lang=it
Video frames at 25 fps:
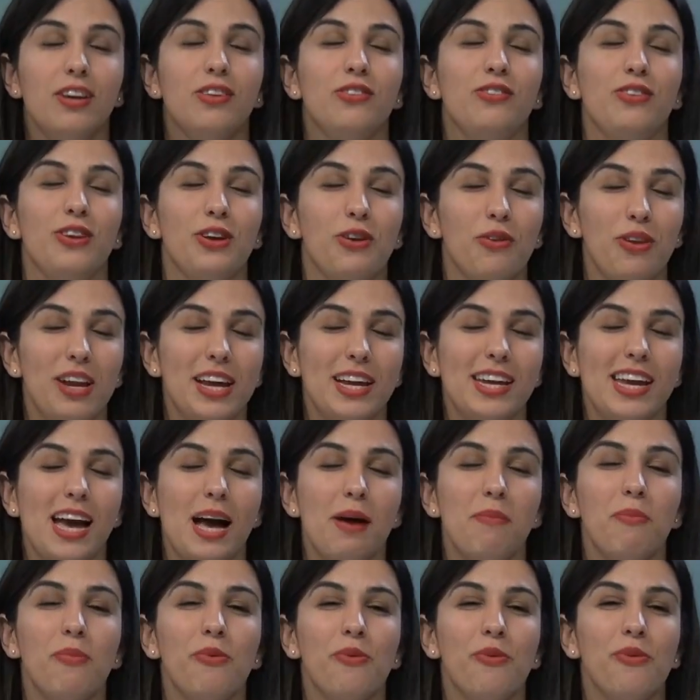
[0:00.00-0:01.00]
Ci
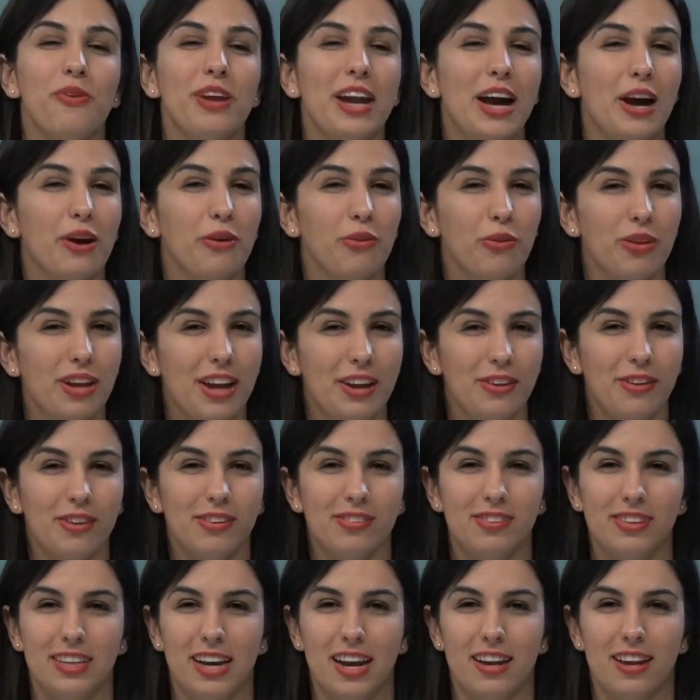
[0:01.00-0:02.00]
colleghiamo ora con la
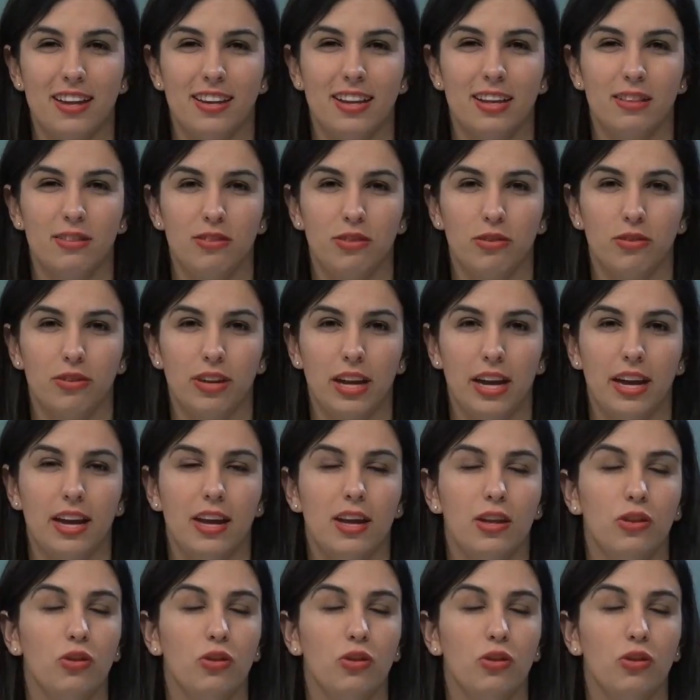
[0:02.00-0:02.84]
nostra redazione,